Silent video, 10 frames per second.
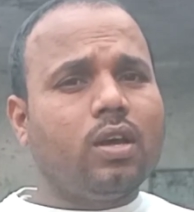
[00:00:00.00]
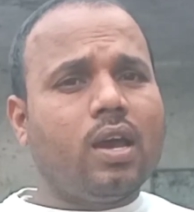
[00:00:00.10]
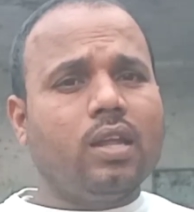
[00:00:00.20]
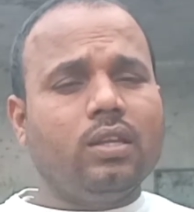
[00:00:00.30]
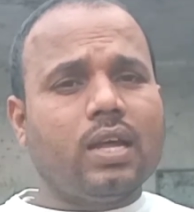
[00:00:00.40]

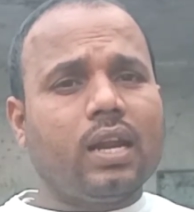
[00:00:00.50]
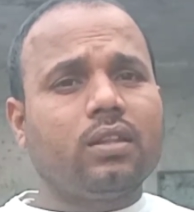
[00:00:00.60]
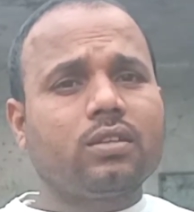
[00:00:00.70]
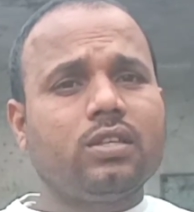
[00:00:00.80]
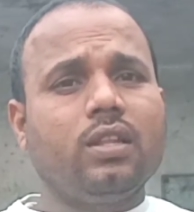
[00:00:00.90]
दिनार
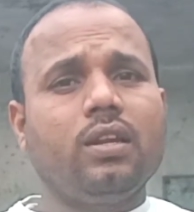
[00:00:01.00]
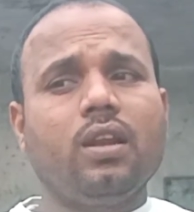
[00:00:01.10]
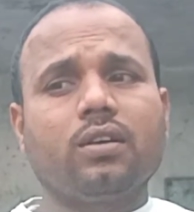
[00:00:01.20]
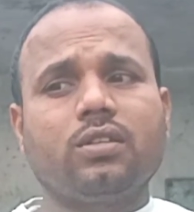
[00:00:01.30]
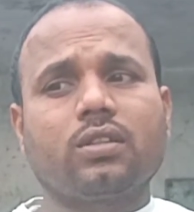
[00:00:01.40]
तक सैलरी
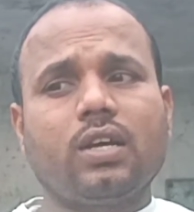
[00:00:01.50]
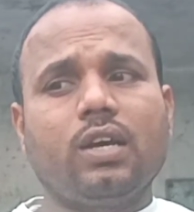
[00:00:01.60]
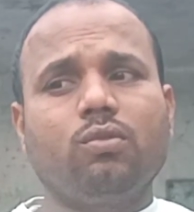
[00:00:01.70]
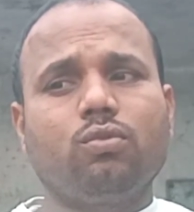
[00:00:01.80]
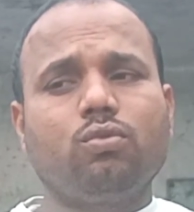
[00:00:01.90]
लग सकता है
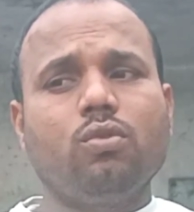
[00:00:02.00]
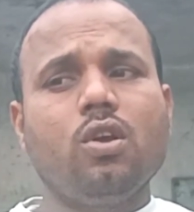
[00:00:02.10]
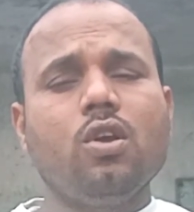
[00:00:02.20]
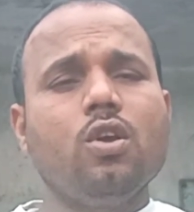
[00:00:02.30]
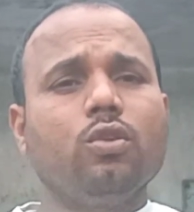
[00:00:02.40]
दोस्तों
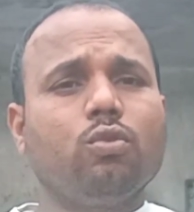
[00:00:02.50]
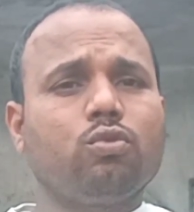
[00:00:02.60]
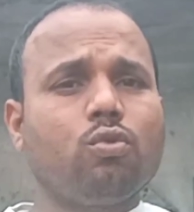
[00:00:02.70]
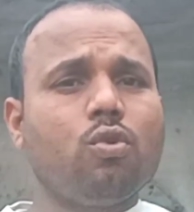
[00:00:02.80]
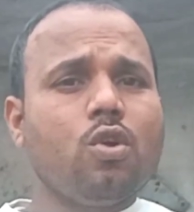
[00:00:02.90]

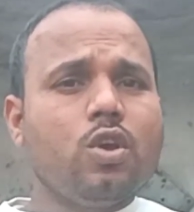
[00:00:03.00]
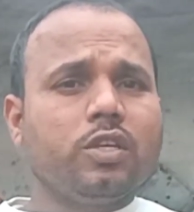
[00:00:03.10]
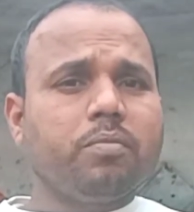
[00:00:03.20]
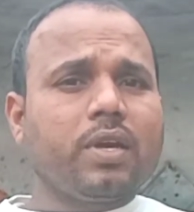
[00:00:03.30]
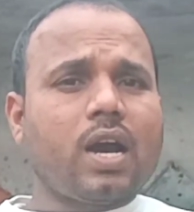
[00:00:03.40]
दोस्तों
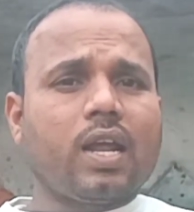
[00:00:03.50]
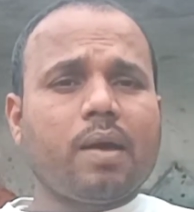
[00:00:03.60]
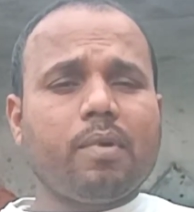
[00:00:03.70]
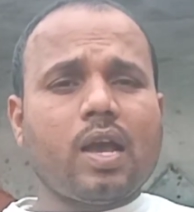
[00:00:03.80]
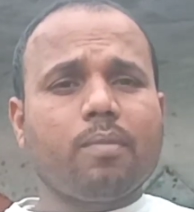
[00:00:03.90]
इसमें खाना
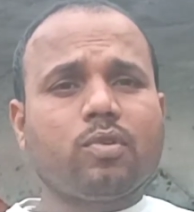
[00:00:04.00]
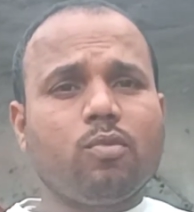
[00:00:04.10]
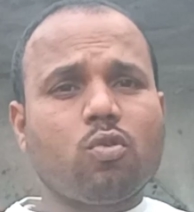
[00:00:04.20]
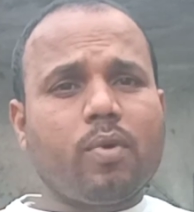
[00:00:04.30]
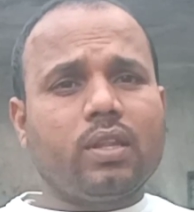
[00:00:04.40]
मैं आप सभी
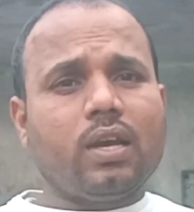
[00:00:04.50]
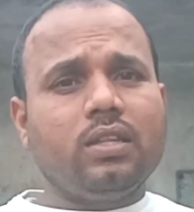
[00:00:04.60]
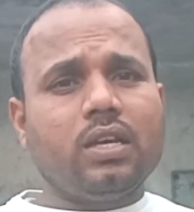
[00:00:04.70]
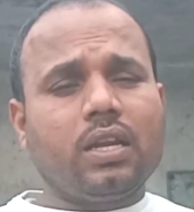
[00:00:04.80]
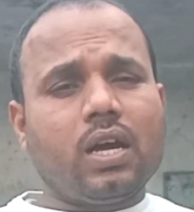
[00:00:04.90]
को बता
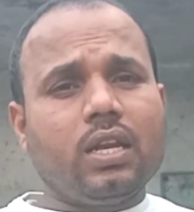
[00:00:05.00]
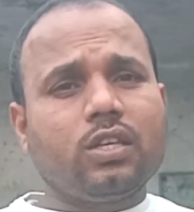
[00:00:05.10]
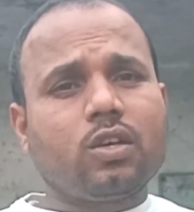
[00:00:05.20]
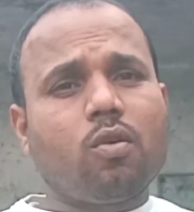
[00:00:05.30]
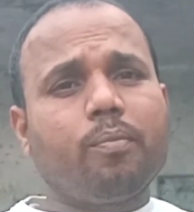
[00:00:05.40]
दिया रहन इस
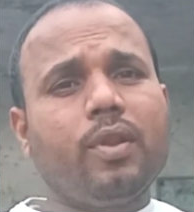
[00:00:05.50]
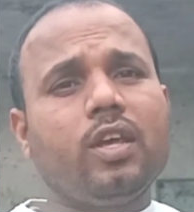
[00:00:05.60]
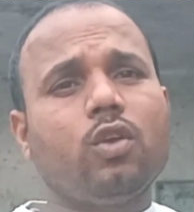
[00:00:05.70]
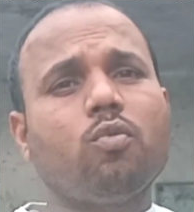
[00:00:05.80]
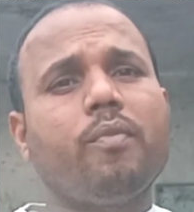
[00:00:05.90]
कंपनी
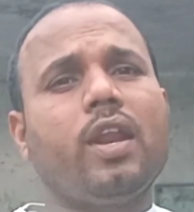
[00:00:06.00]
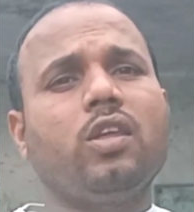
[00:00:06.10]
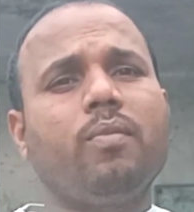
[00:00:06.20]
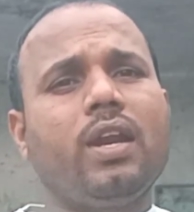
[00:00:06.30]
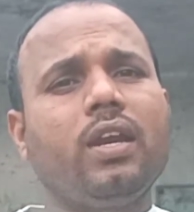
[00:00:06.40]
का जो
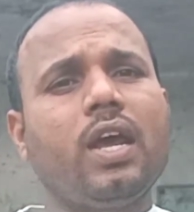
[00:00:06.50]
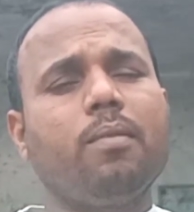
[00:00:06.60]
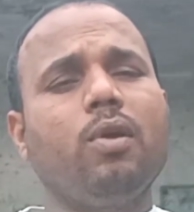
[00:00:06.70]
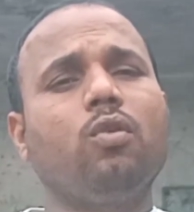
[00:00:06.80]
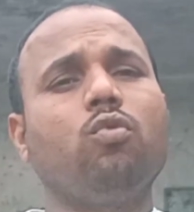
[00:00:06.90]
मैनेजमेंट है
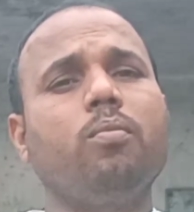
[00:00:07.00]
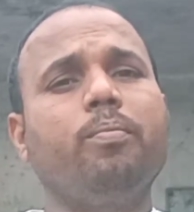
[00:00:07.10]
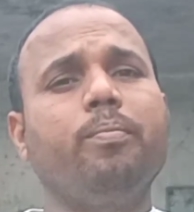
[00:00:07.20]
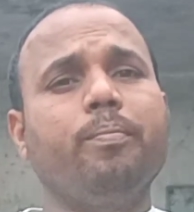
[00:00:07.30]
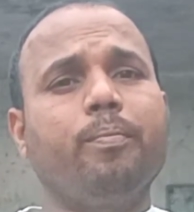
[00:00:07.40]
बिल्कुल
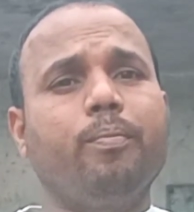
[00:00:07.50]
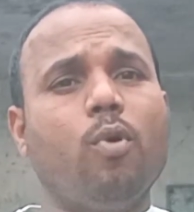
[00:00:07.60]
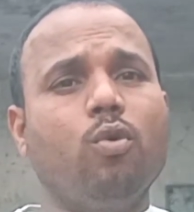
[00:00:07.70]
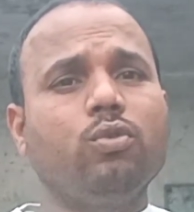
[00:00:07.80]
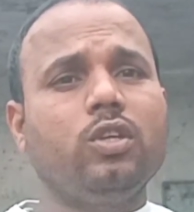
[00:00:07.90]

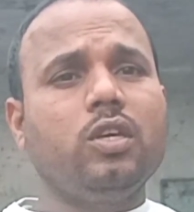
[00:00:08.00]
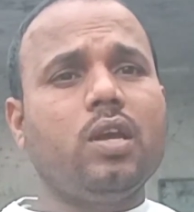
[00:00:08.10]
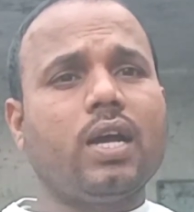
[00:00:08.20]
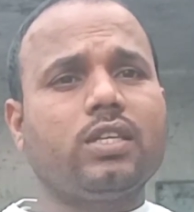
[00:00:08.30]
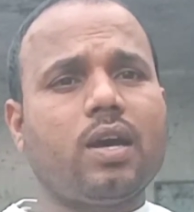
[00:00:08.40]
बहुत ही
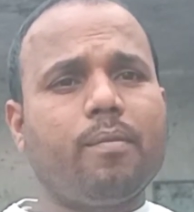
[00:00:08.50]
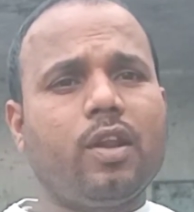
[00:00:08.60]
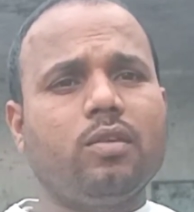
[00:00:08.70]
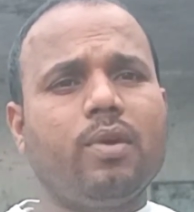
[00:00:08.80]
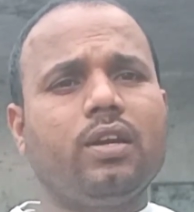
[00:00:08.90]
अच्छा
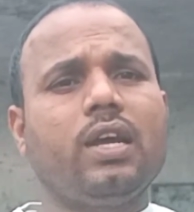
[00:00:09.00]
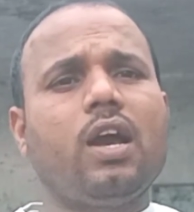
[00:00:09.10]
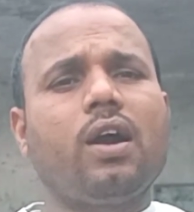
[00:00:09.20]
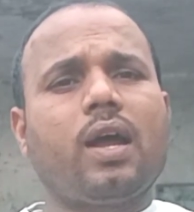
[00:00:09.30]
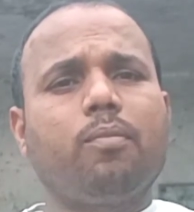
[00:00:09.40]
मैनेजमेंट है
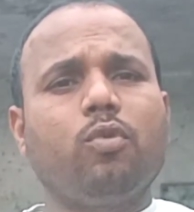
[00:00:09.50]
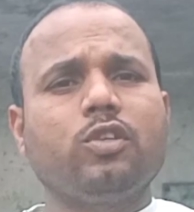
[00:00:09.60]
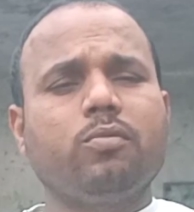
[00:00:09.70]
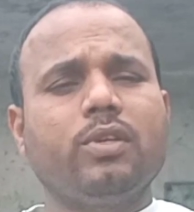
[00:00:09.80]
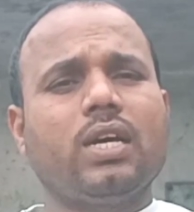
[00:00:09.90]
अगर आप लोग
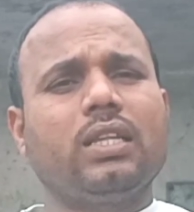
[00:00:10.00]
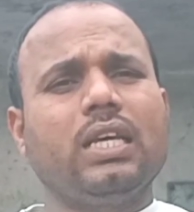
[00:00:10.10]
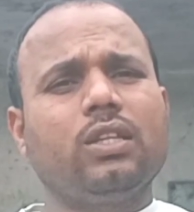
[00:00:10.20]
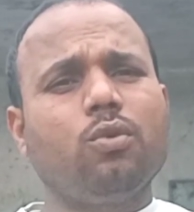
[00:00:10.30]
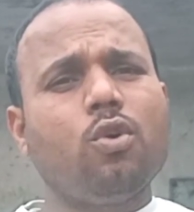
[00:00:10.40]
इसमें जाते
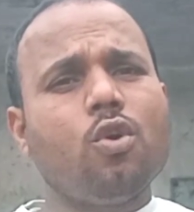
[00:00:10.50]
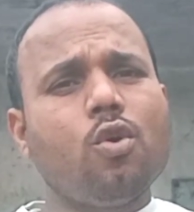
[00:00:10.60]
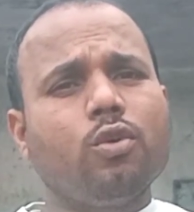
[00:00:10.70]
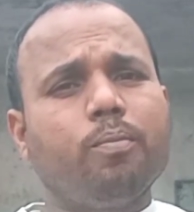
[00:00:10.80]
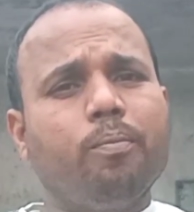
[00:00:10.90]
हैं तो
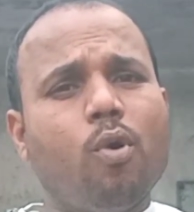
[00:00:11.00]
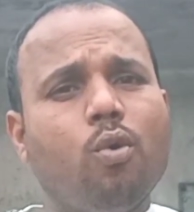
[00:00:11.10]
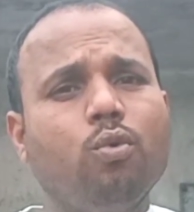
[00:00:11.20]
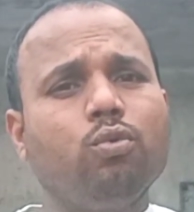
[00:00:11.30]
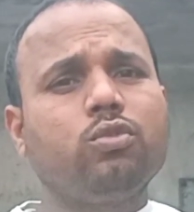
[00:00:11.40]

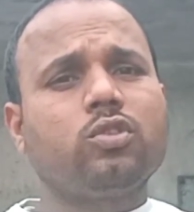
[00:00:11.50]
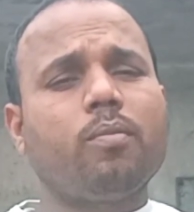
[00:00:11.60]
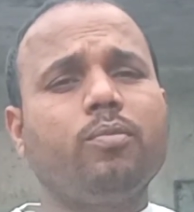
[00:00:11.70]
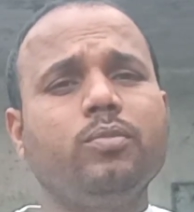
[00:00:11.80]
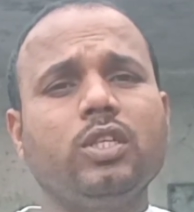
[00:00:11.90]
बहुत
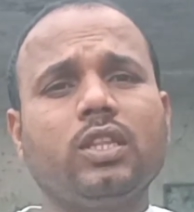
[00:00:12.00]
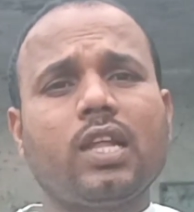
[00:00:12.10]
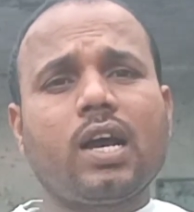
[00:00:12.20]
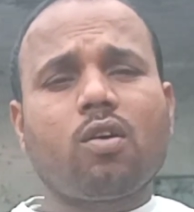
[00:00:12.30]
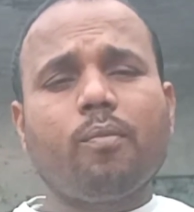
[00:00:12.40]
सब
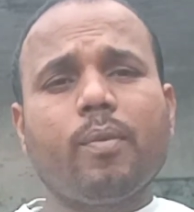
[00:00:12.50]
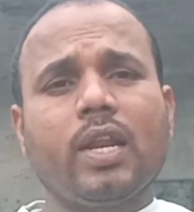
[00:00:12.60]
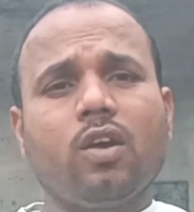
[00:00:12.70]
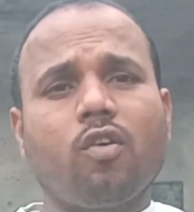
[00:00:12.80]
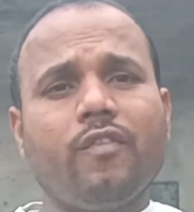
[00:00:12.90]
जितना कम
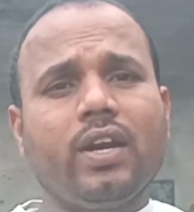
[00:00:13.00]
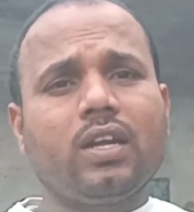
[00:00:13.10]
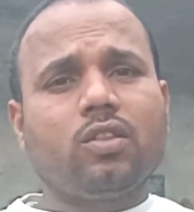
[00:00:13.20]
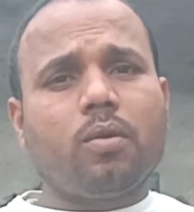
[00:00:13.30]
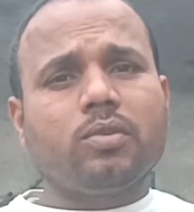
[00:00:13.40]
मैंने गवर्नमेंट की
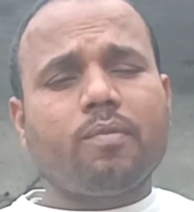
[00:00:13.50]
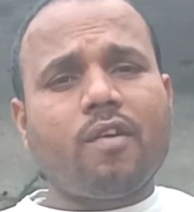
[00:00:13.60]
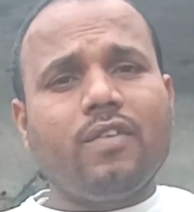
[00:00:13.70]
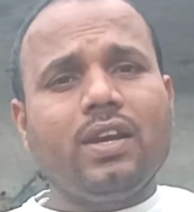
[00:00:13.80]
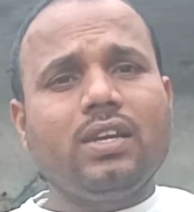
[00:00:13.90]
तरफ से
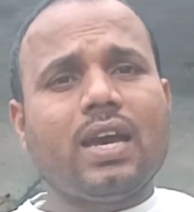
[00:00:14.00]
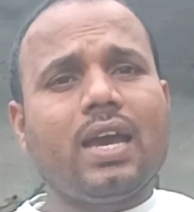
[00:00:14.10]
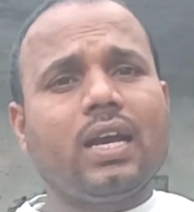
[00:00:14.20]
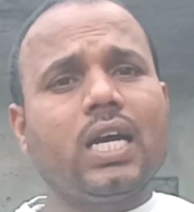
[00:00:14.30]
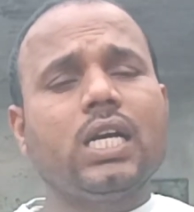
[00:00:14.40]
फैसिलिटी
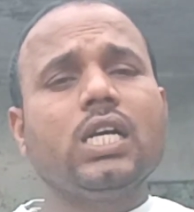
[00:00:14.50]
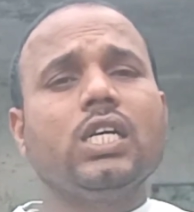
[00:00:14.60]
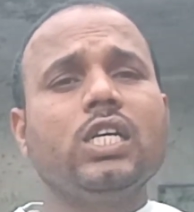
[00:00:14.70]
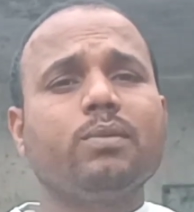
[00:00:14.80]
आएगा इसमें